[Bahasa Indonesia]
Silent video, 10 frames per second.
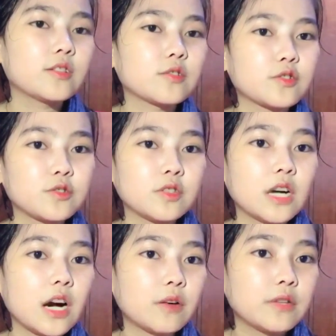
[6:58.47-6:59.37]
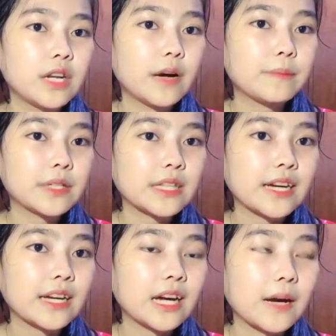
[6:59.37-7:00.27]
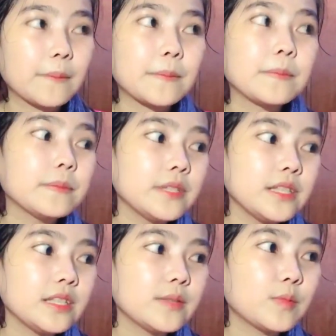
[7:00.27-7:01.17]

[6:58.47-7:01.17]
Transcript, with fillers: terus juga udah dapat kayak mie.